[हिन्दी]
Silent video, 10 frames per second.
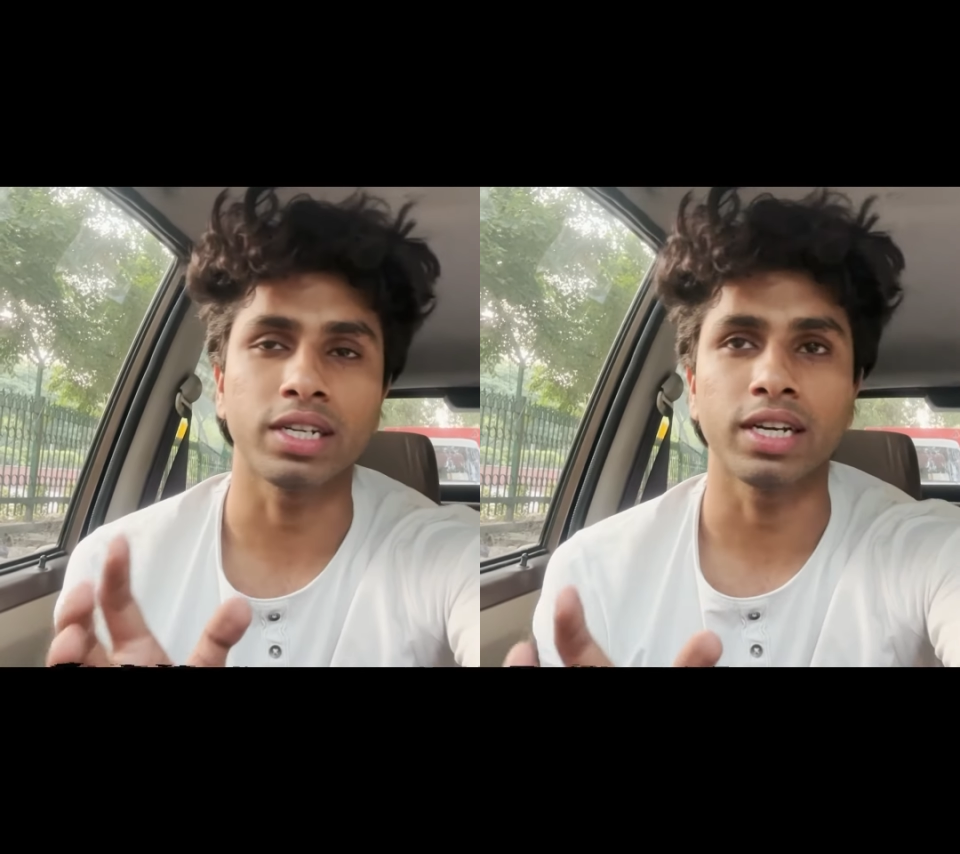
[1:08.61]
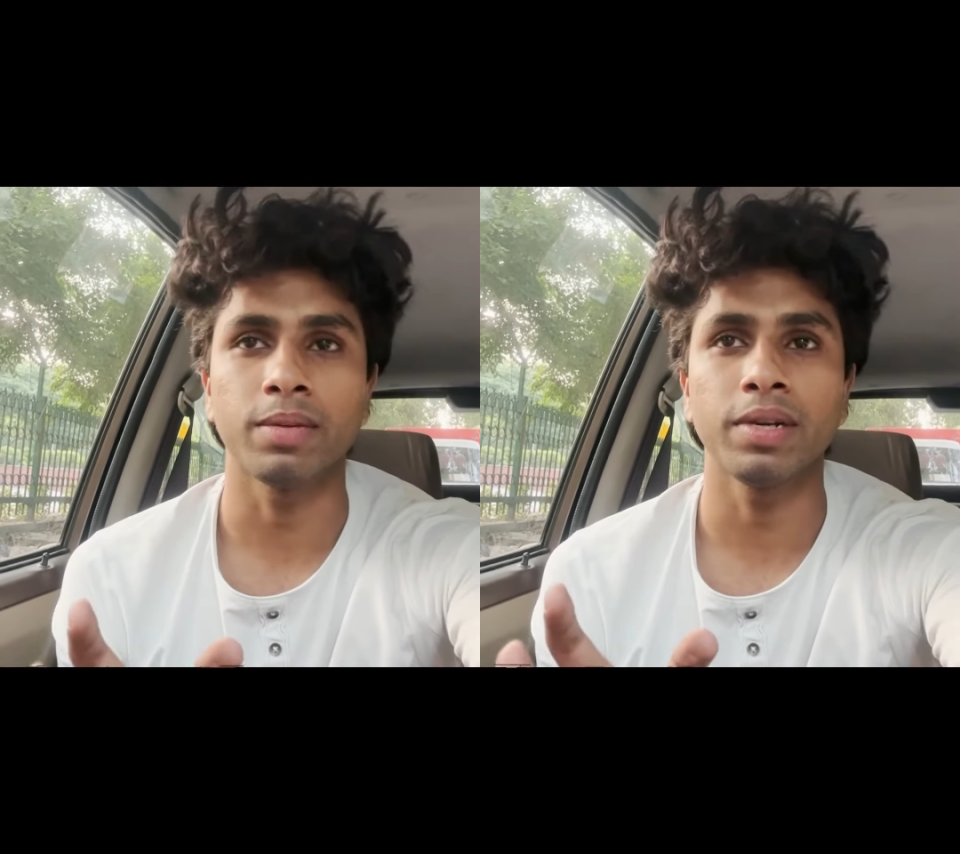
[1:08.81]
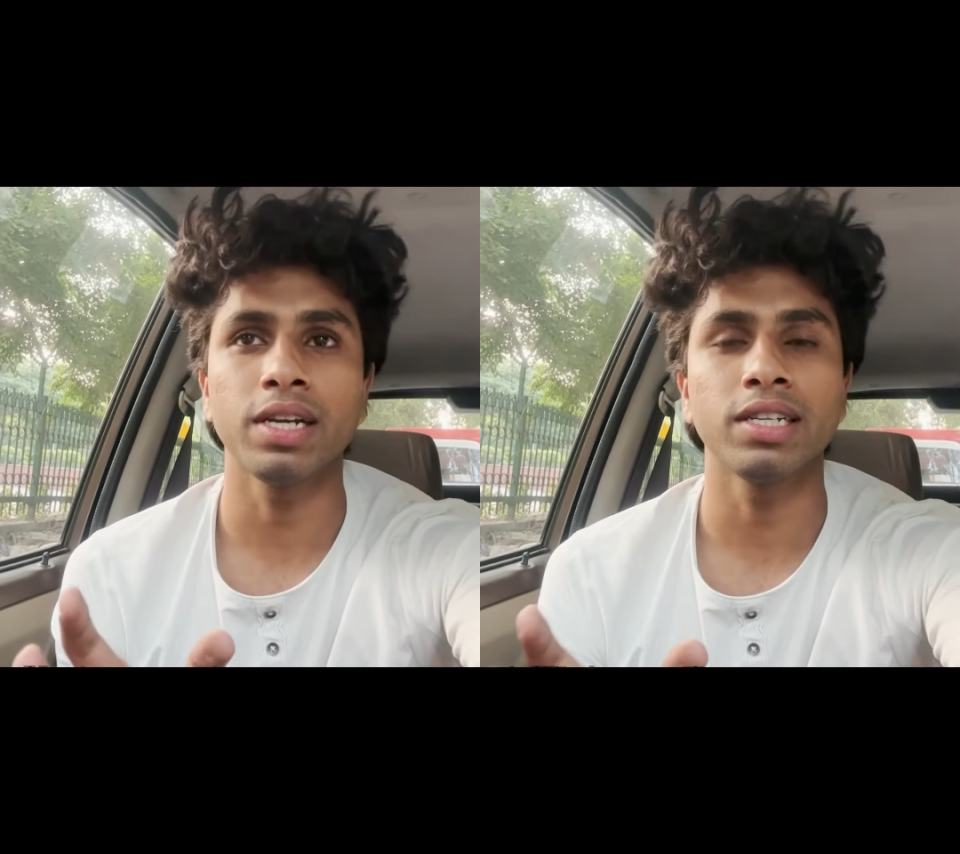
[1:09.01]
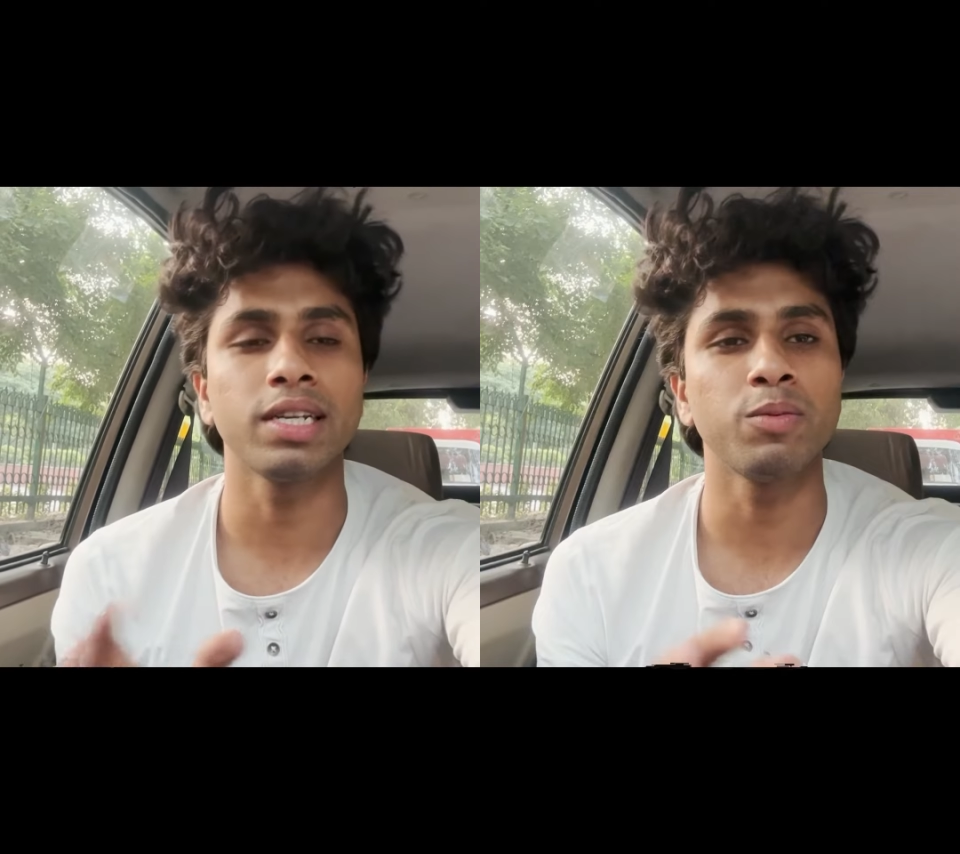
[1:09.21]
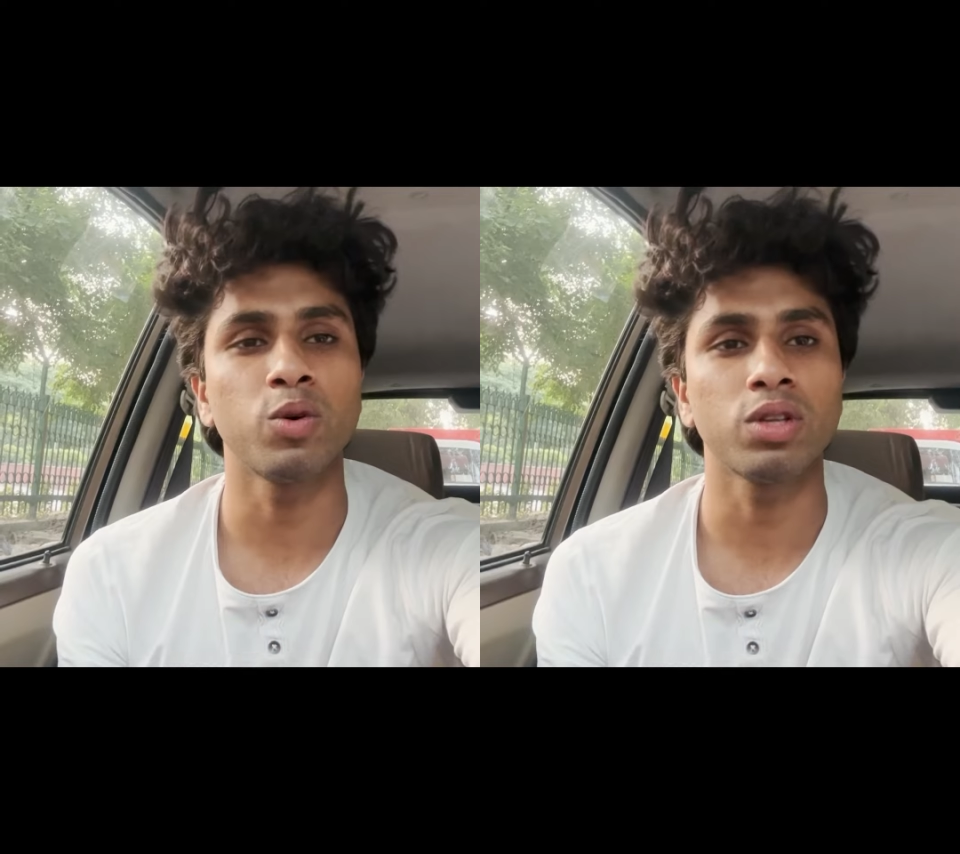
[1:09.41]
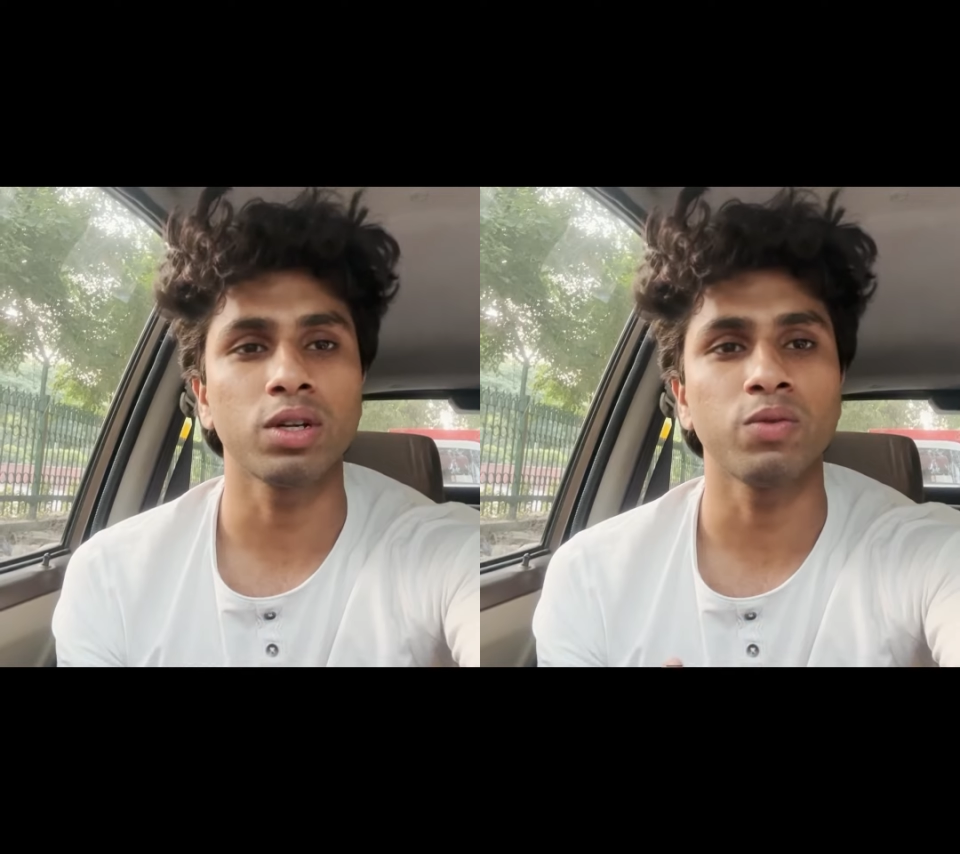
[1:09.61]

चक्कर में किसी की मौत का